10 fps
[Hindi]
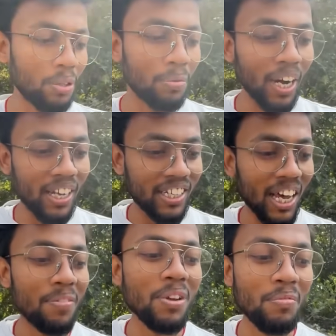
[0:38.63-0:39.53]
तो भाई
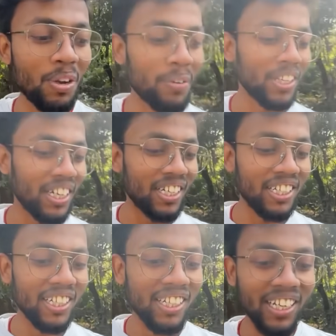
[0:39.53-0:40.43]
टाइम नहीं मिल पाता है
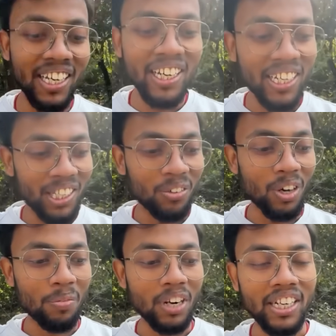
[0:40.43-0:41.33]
ठीक है क्योंकि
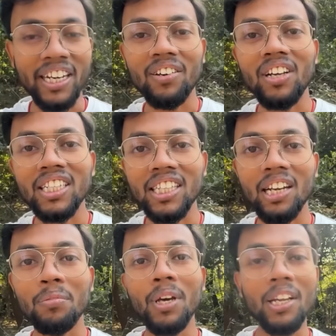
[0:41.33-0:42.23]
अपना टेक वाला
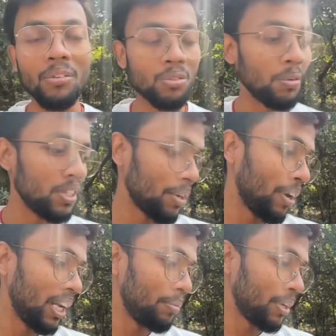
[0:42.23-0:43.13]
चैनल भी है ना उसको भी
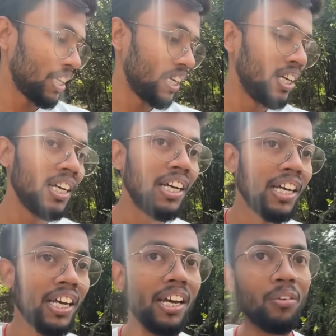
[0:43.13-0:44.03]
संभालना पड़ता है
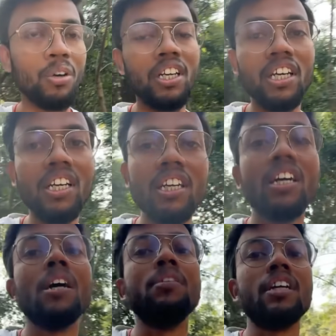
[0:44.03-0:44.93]
खैर कोई नहीं
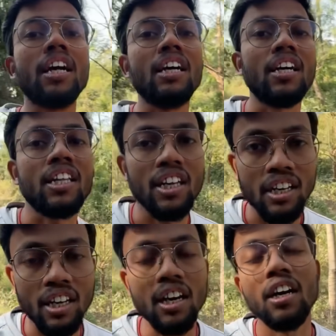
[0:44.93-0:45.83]
अभी ट्राई करते
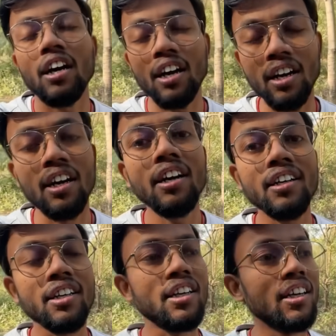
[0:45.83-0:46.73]
हैं कर रहे हैं
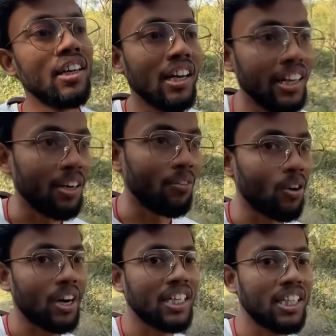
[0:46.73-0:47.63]
कि डेली एक
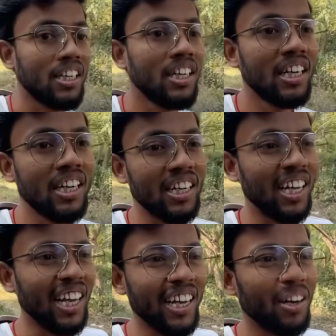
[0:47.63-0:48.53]
ब्लॉग आ जाए
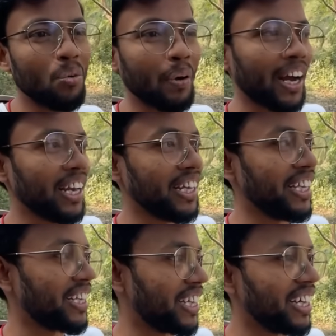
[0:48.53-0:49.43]
डेली नहीं हो पाएगा लेकिन
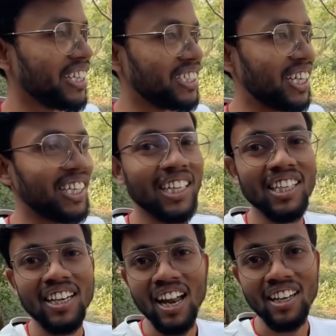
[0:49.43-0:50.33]
देखते हैं जल्दी
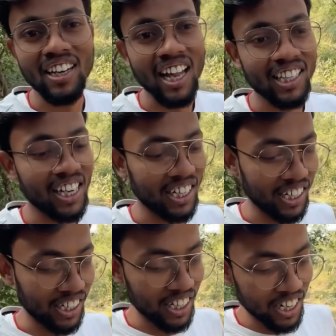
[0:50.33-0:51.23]
जल्दी डाल डाल दिया
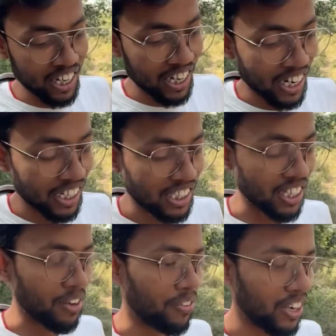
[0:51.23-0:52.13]
करेंगे एंड
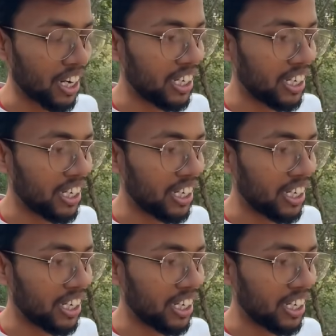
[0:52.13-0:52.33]
चलिए अभी फ़िलहाल